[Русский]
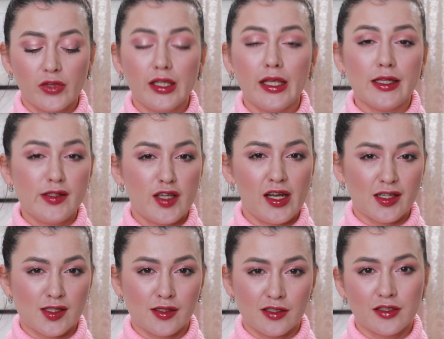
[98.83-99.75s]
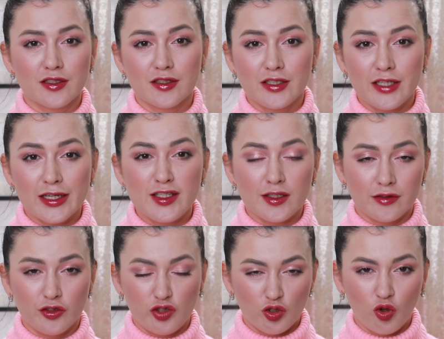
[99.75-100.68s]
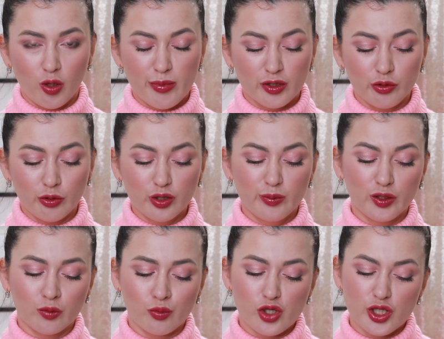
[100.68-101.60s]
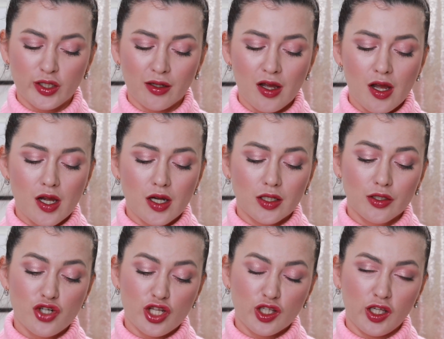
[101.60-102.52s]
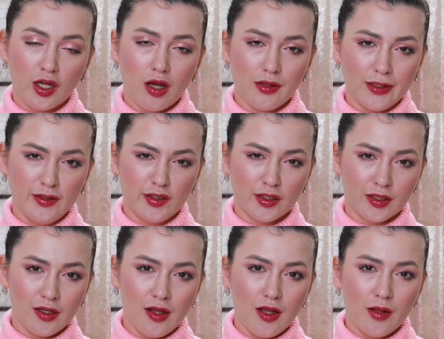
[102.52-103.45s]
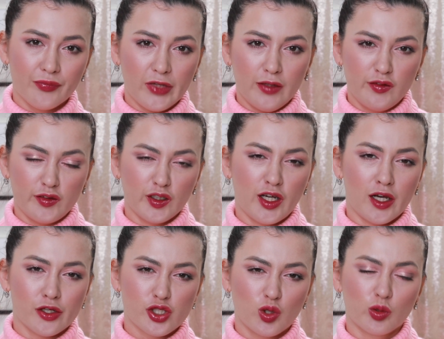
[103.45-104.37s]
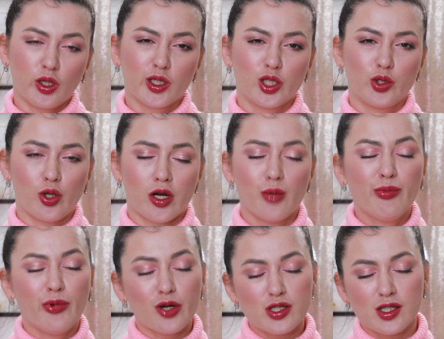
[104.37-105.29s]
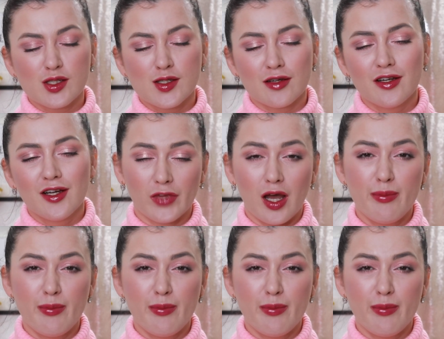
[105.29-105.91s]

не интересны ни один, ни другой продукт, потому что жидкие халайтеры — это такая штука, которая портится.